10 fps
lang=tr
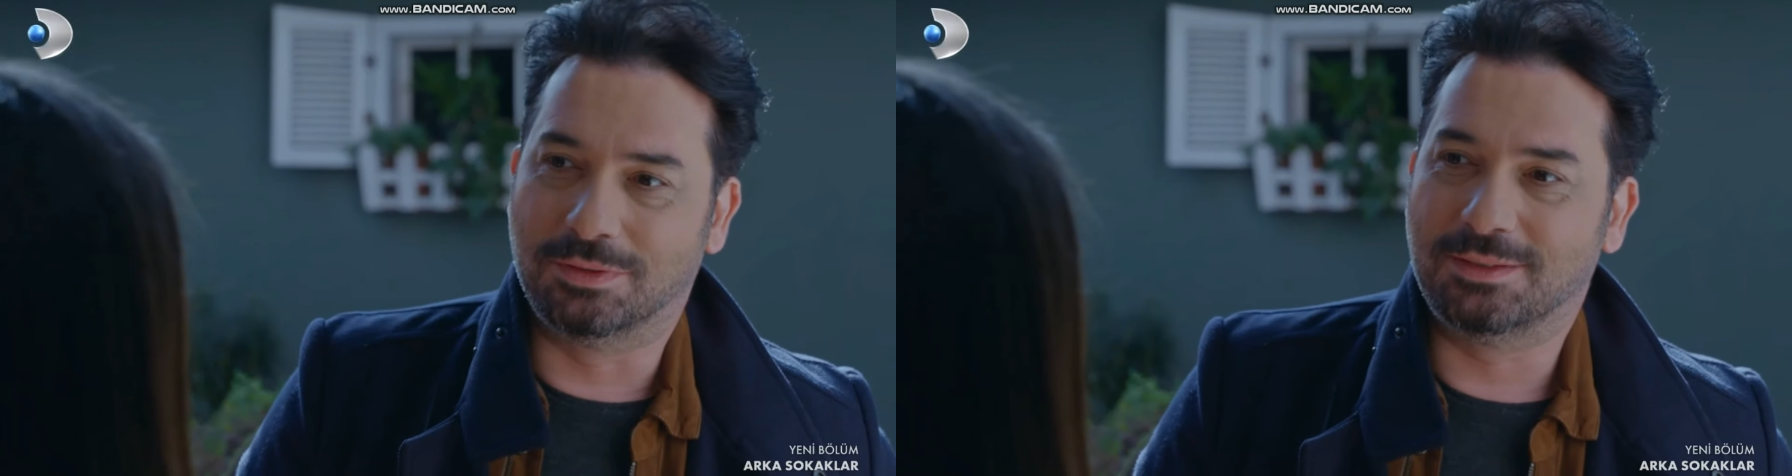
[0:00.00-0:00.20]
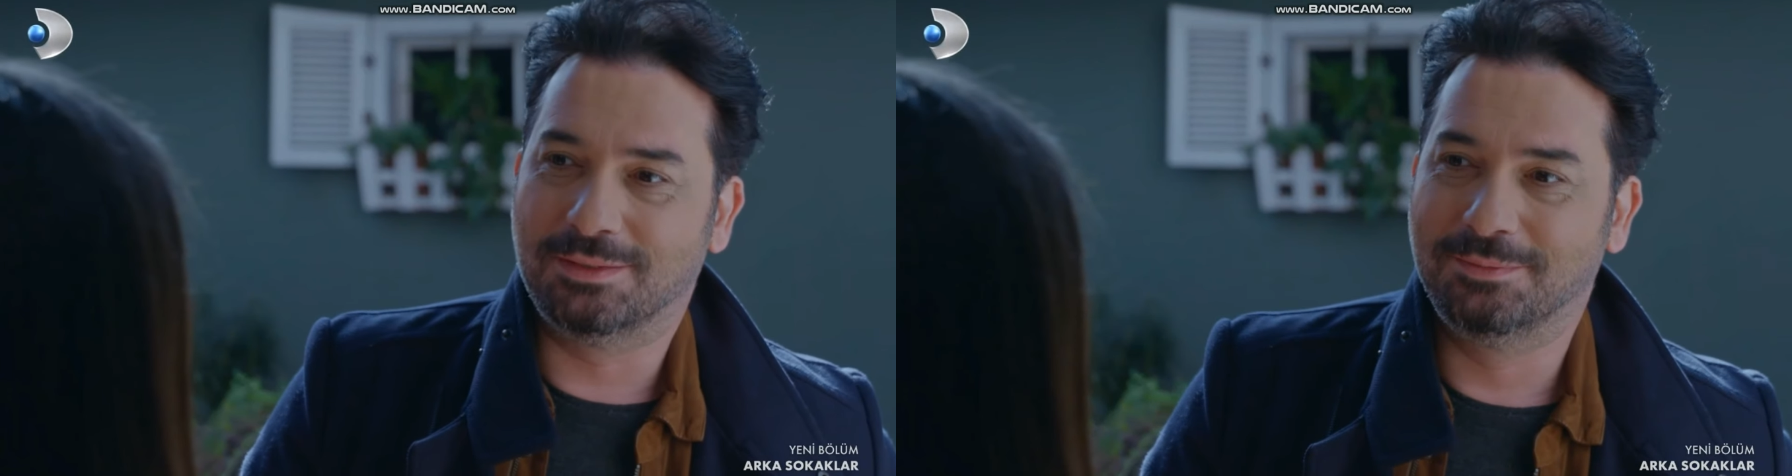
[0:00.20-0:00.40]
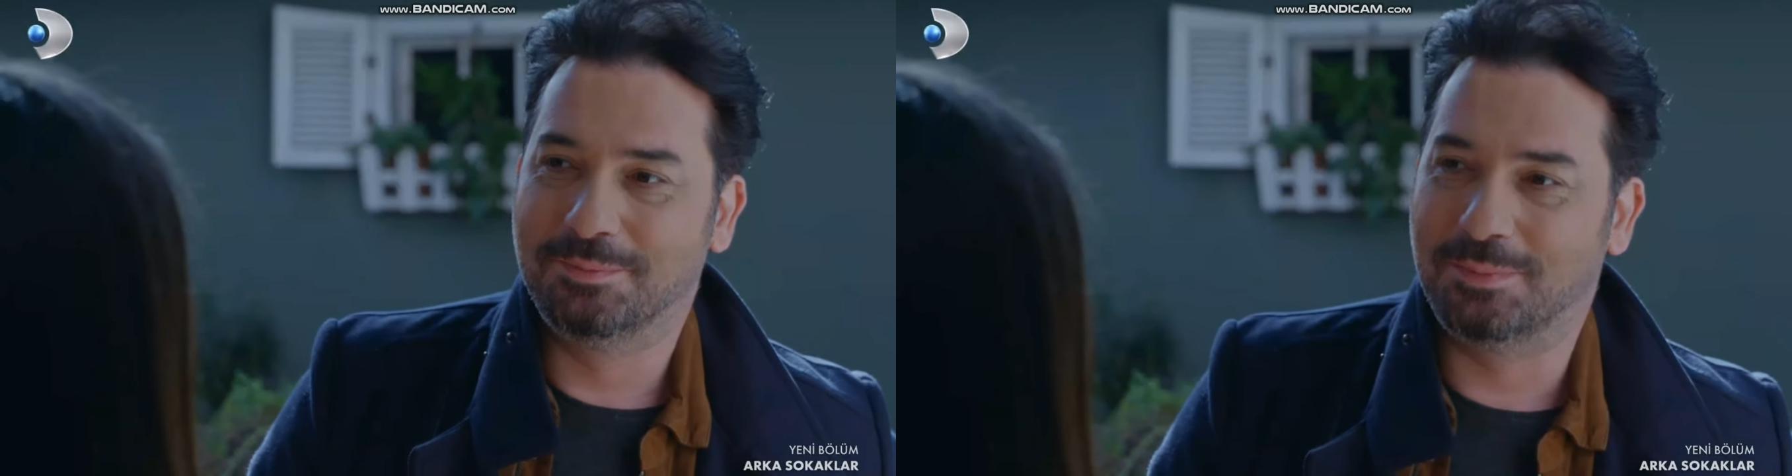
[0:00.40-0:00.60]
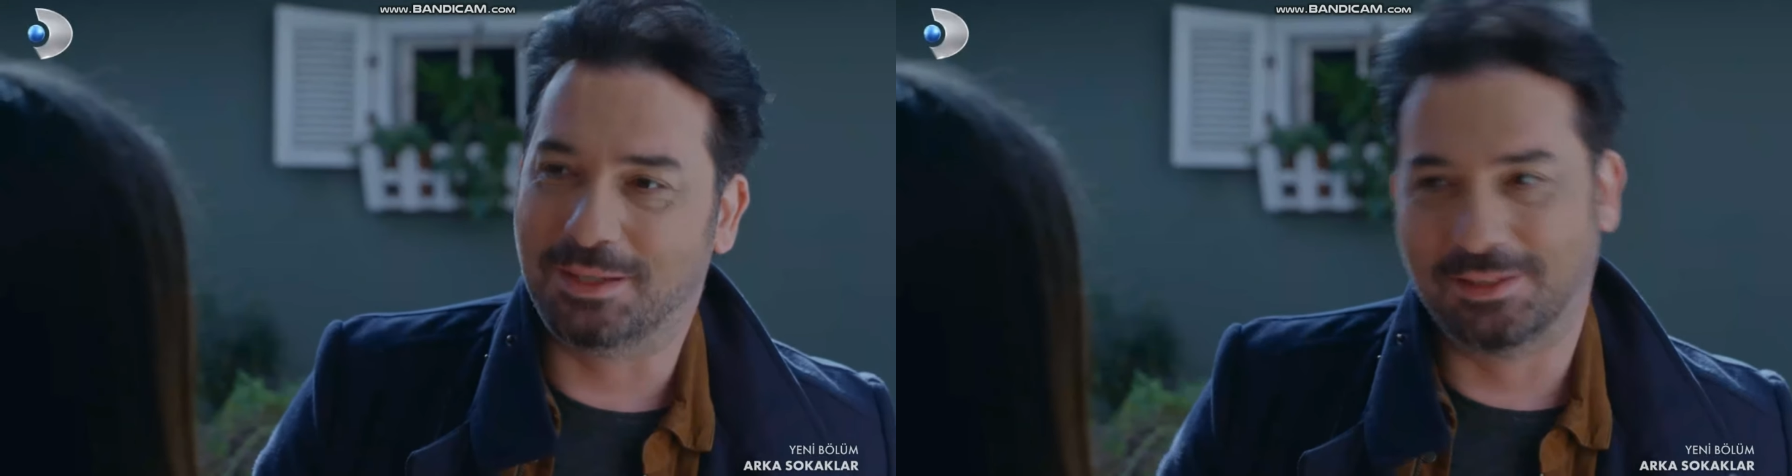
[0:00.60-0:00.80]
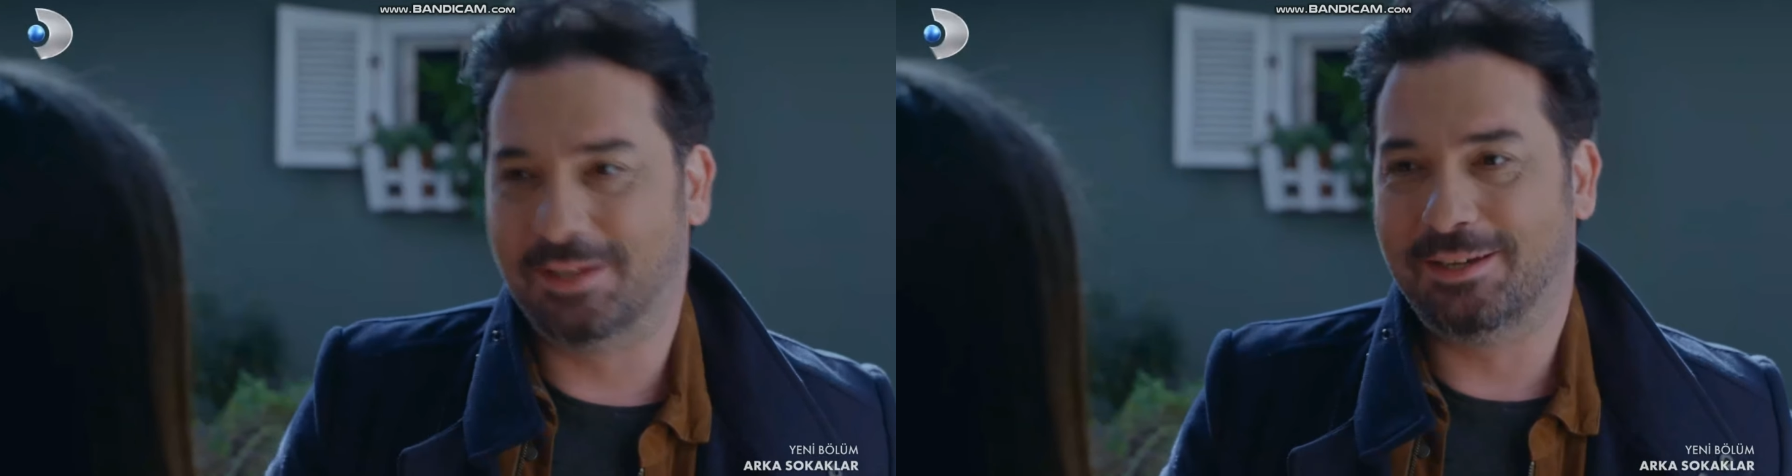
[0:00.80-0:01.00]
Evet,
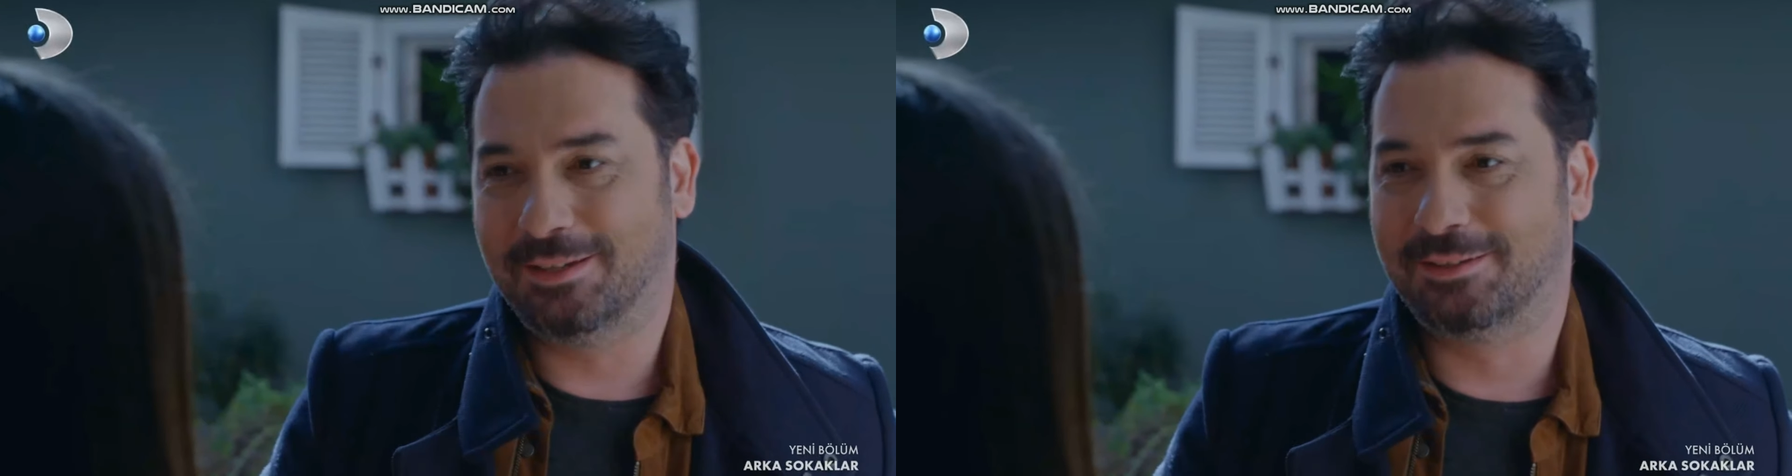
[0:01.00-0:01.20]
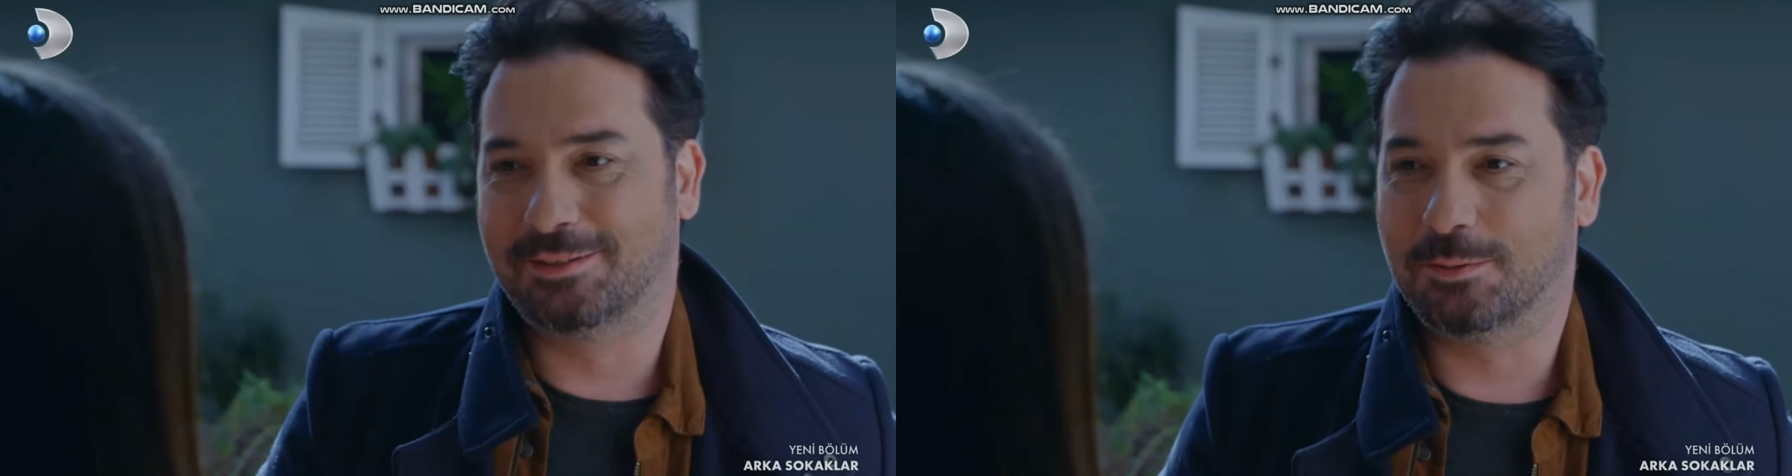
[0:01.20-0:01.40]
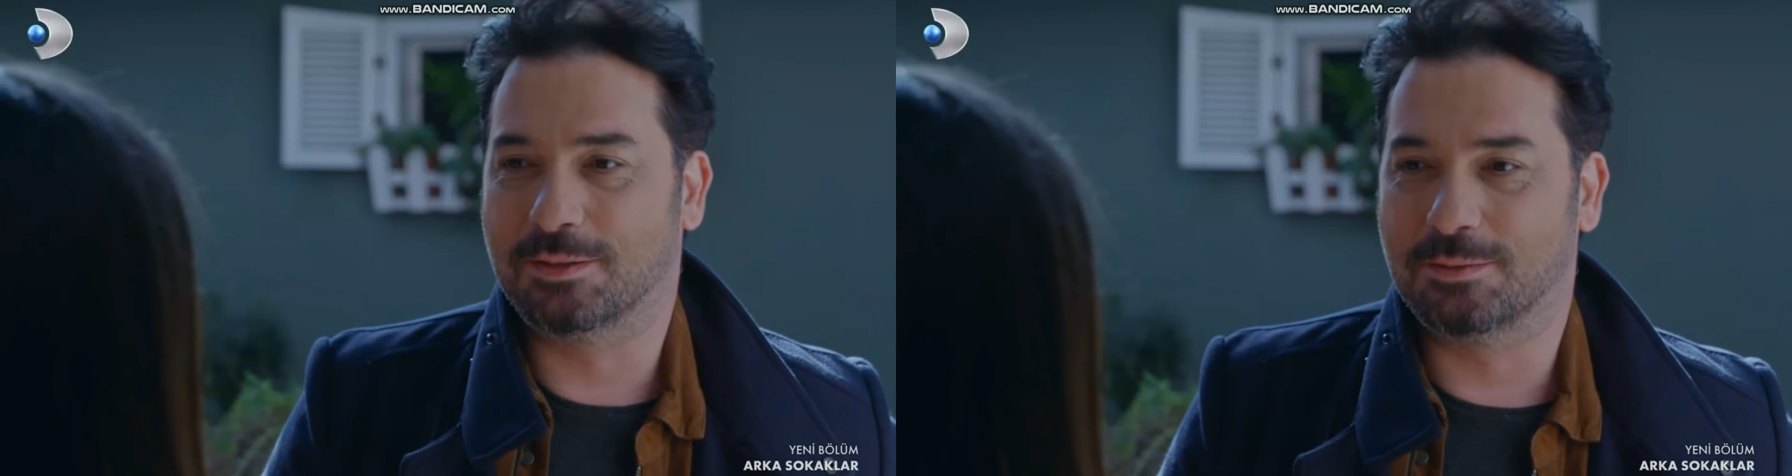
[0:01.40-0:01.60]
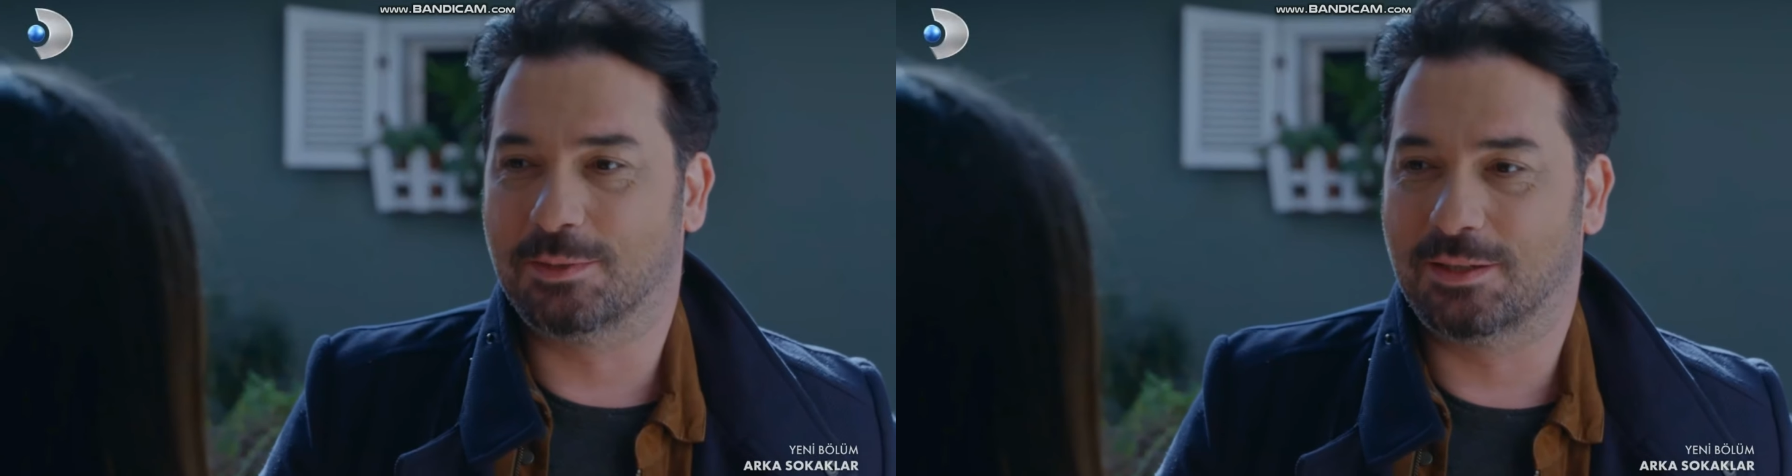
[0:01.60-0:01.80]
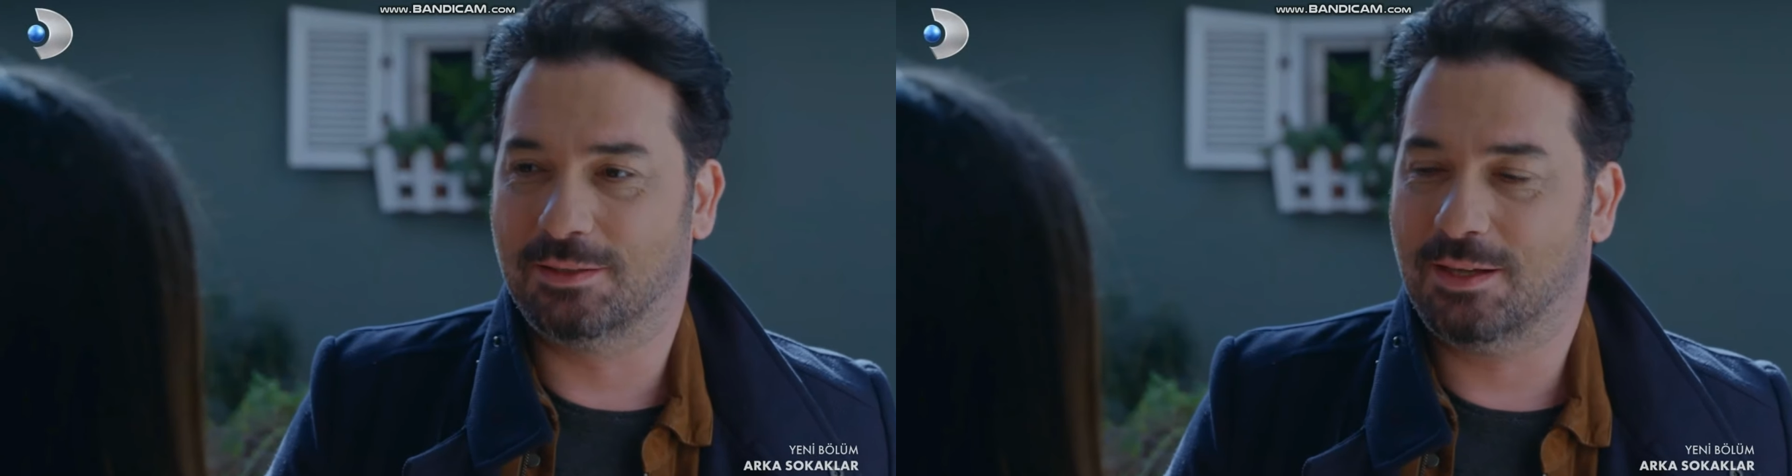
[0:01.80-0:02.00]
ben daha iyi anlatamazım